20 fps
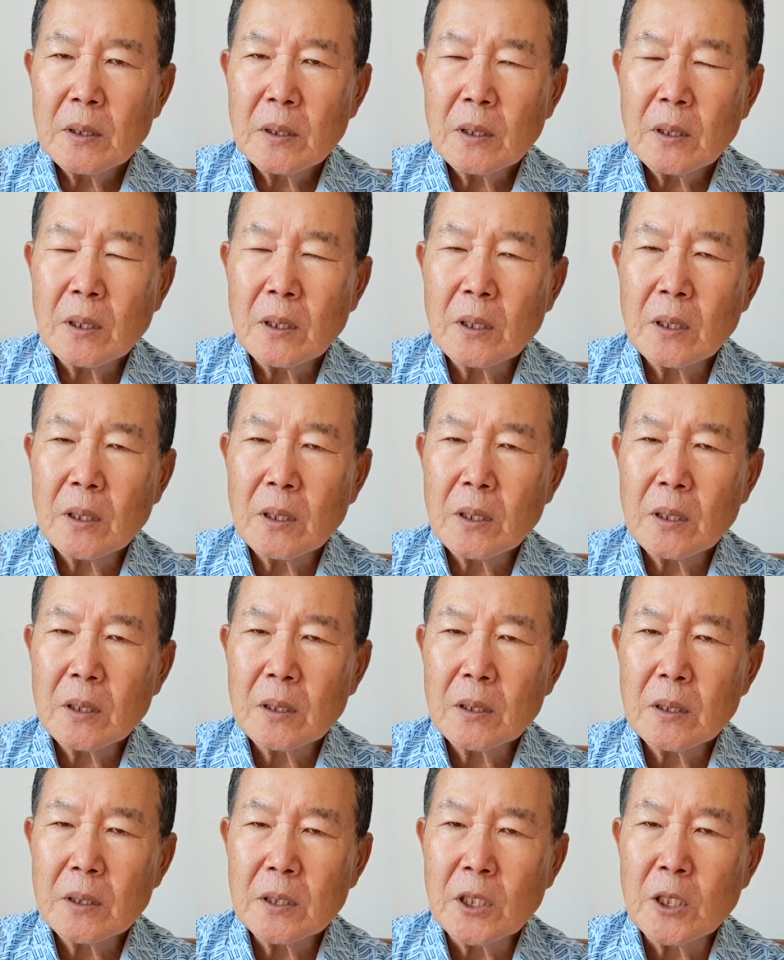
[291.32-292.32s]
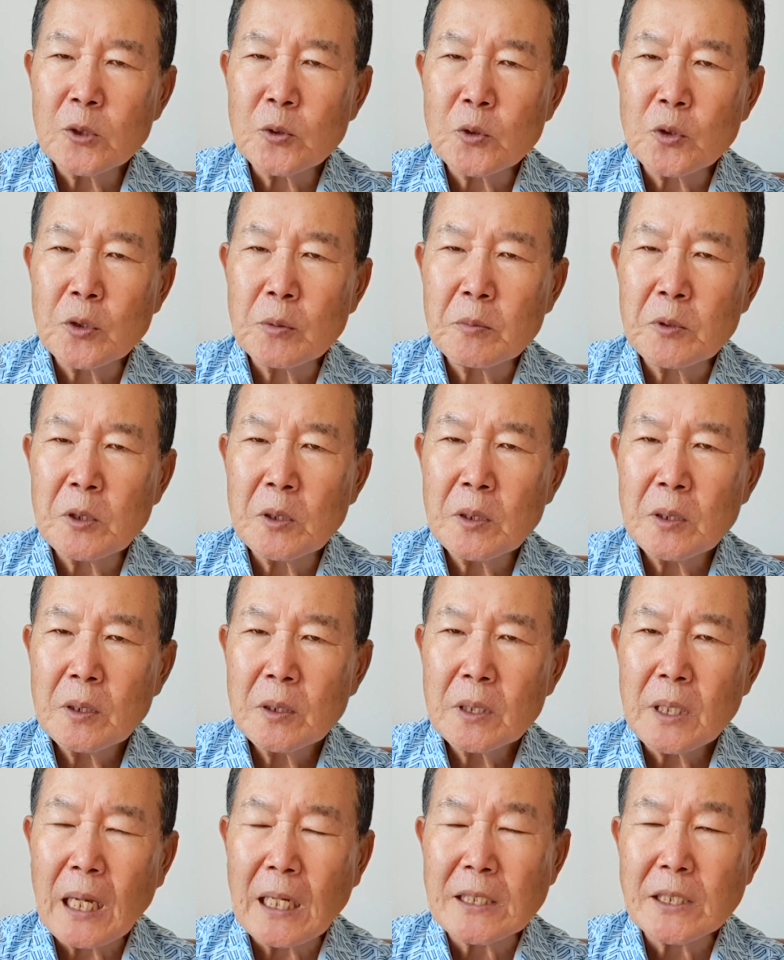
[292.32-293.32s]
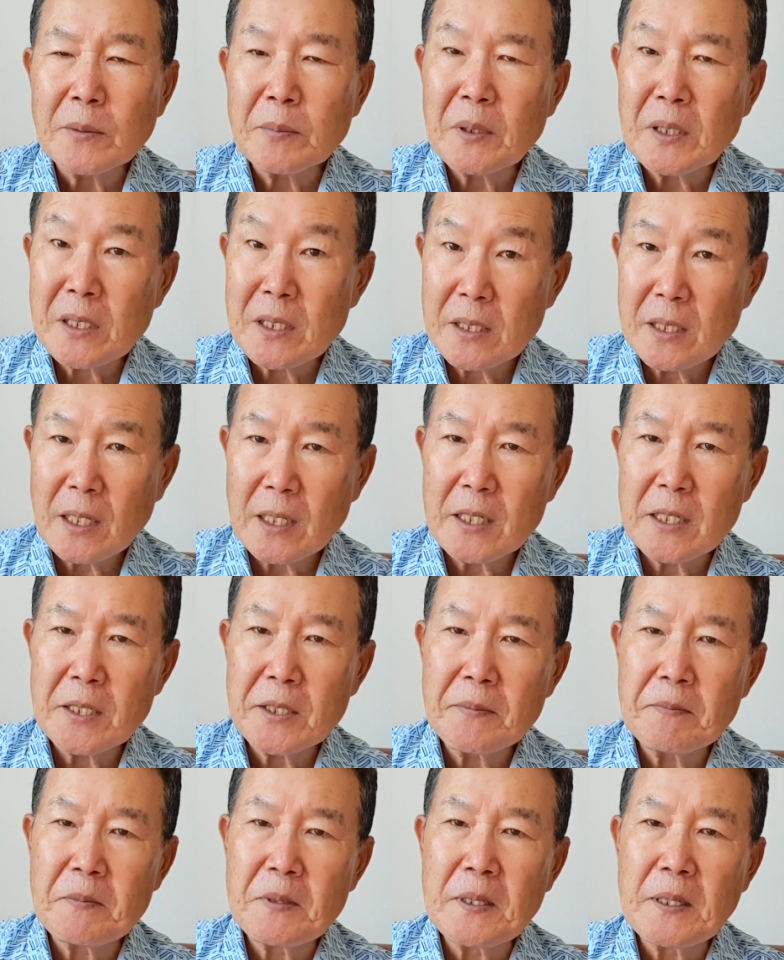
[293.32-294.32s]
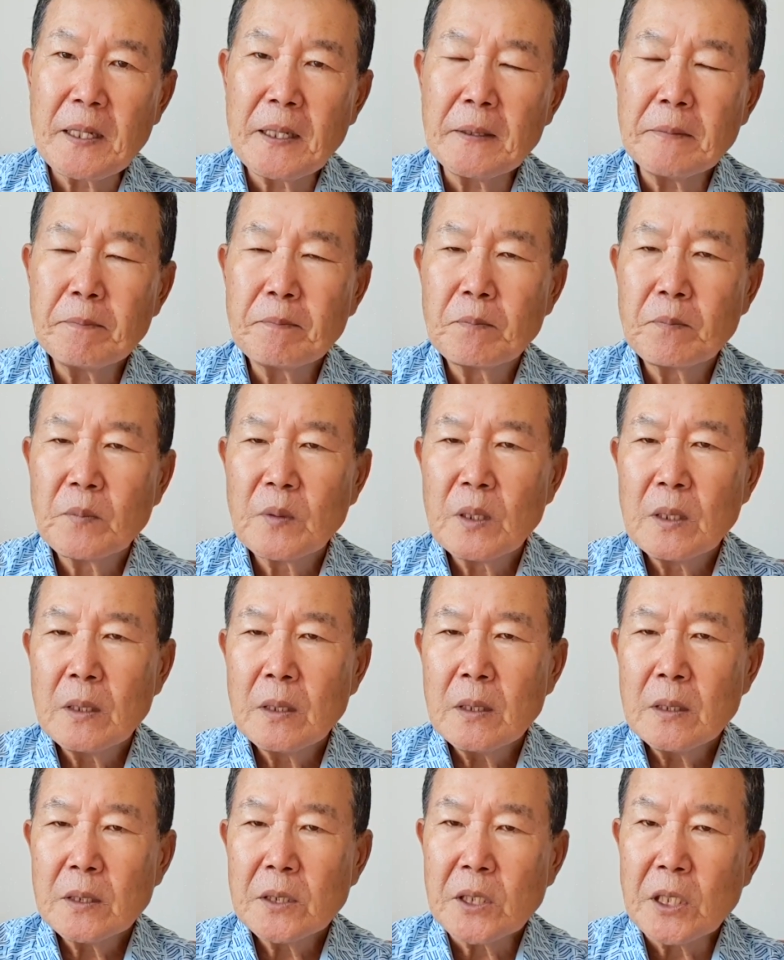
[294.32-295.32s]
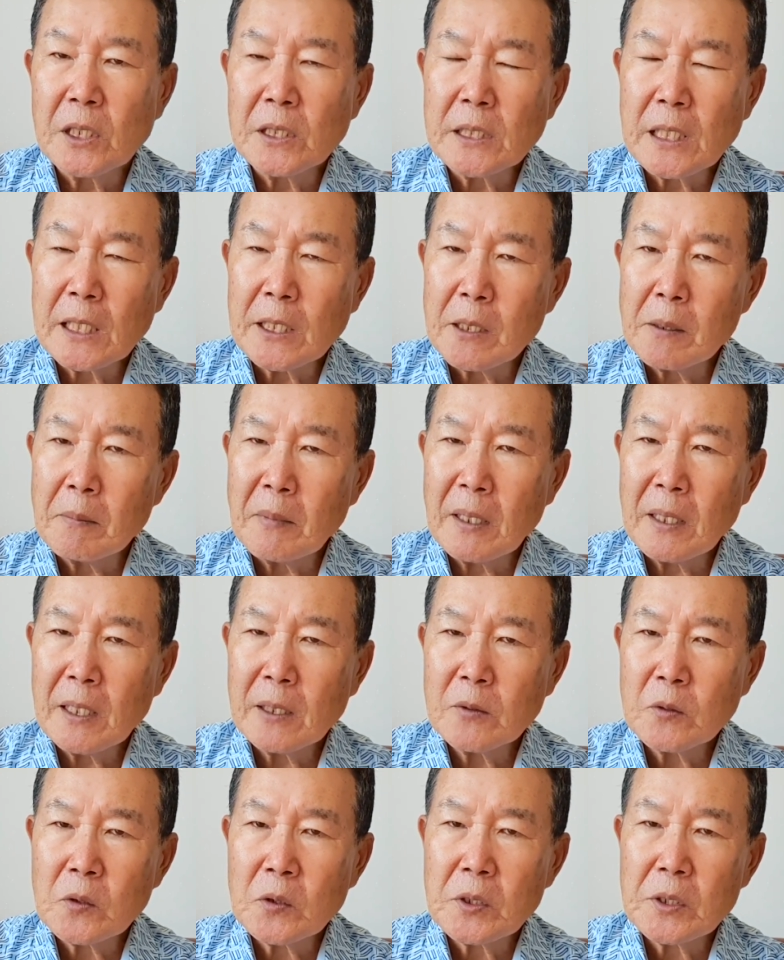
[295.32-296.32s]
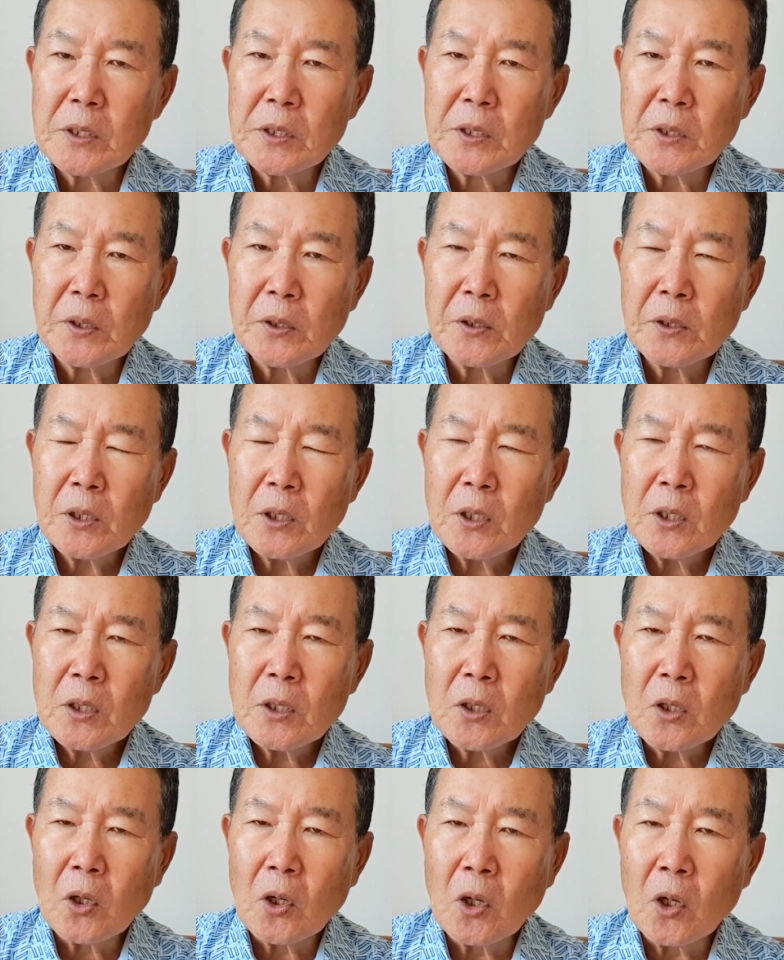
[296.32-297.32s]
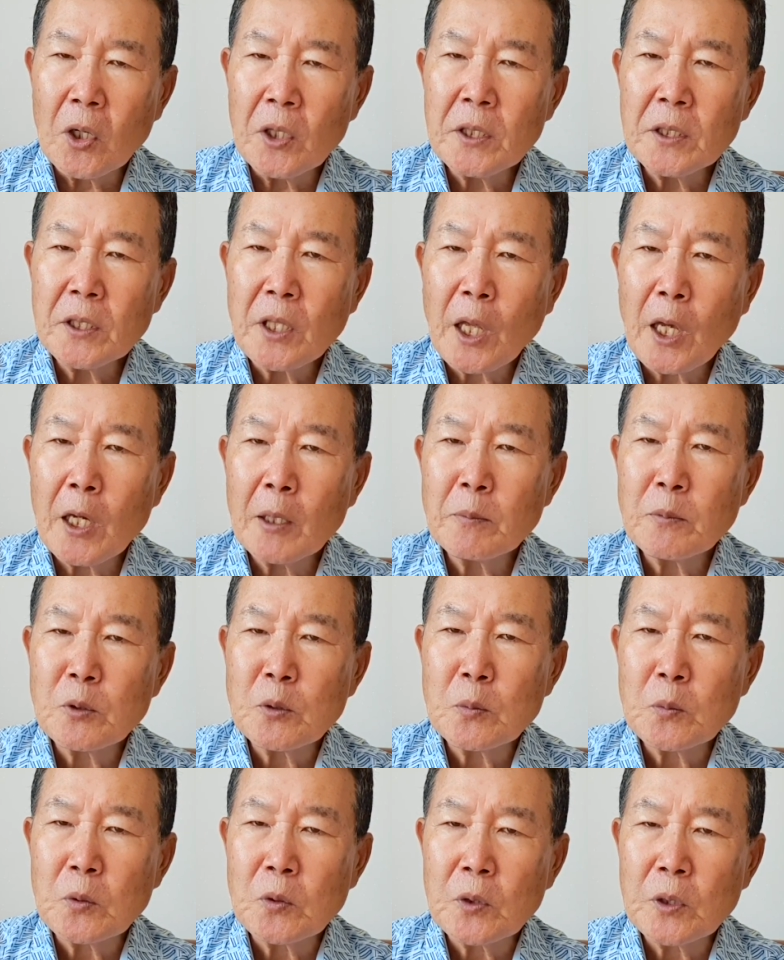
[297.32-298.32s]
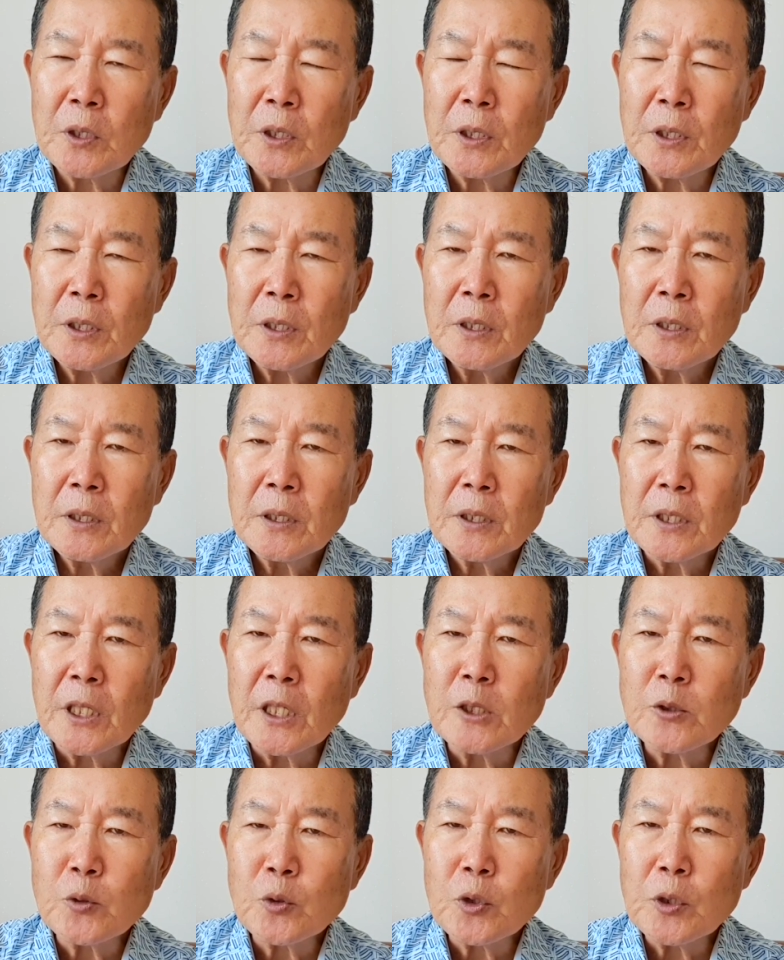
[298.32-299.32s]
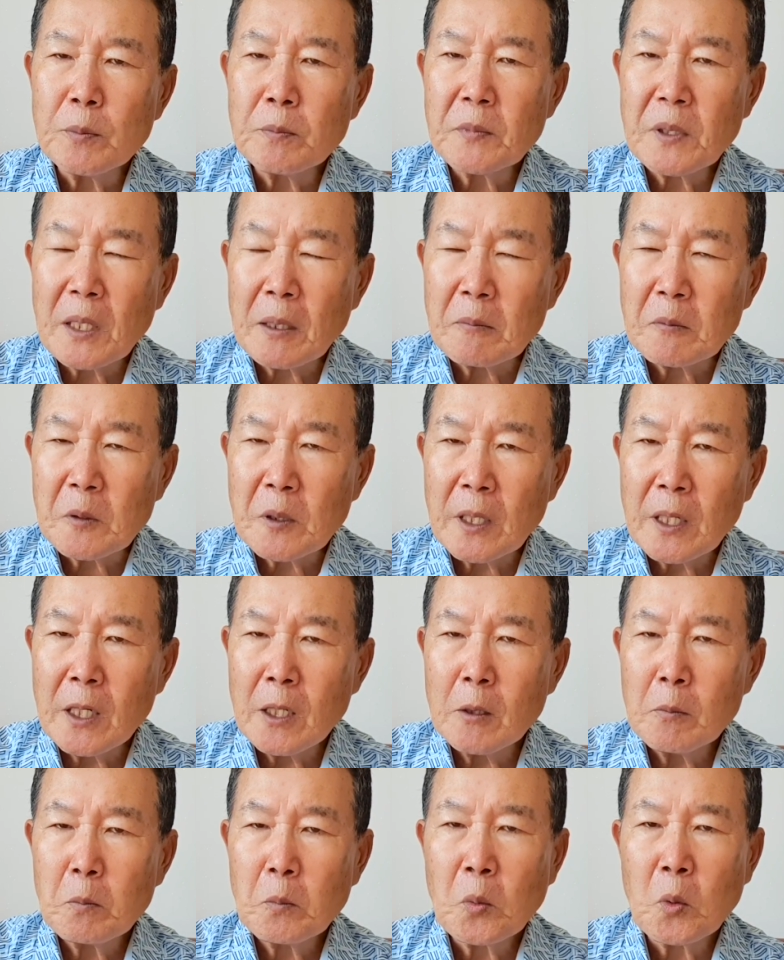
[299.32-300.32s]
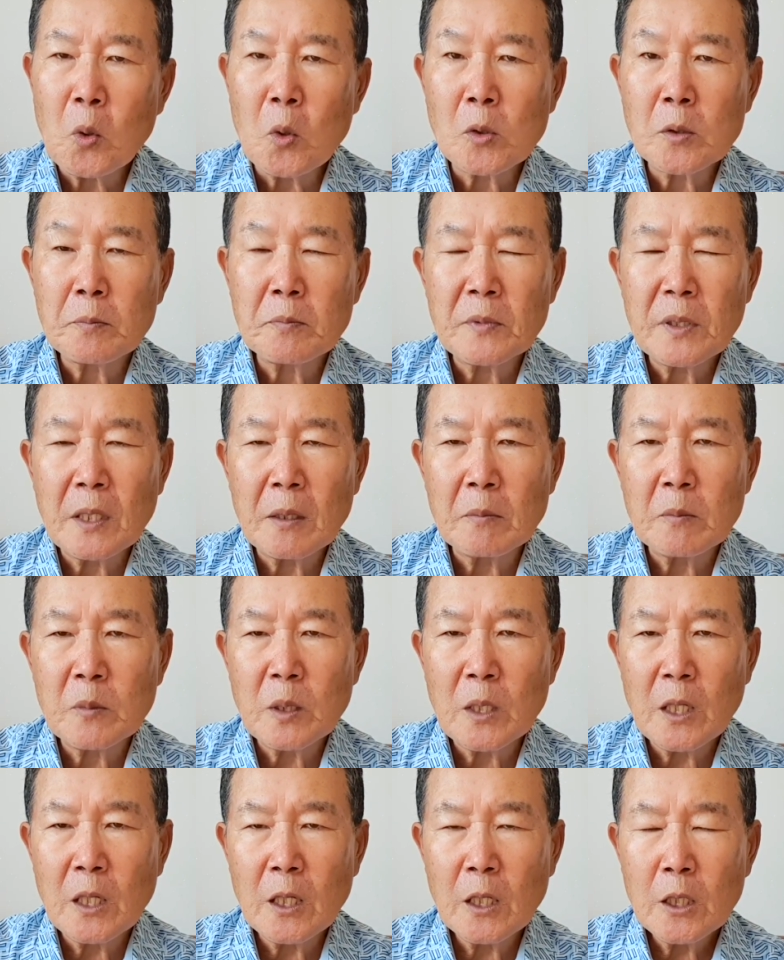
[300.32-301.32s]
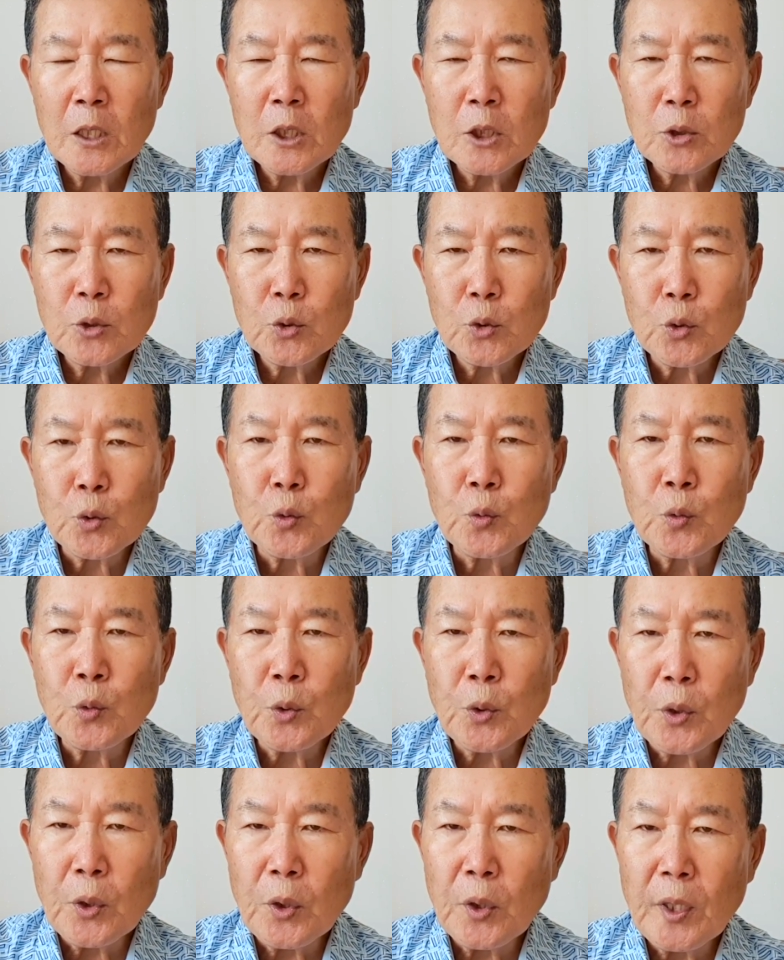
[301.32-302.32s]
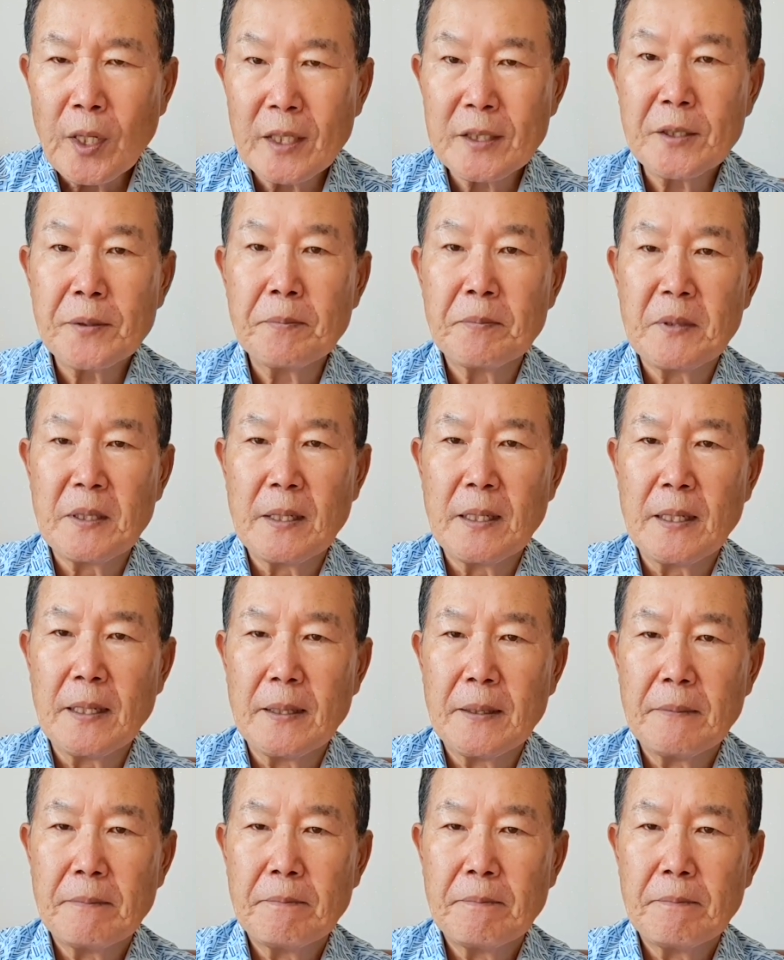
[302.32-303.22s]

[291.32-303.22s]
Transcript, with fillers: 어, 예수님을 다시 믿기 시작했습니다. 제자들만 해도 그렇지 거의 대부분이 예수님 때문에 복음 때문에 순교했습니다.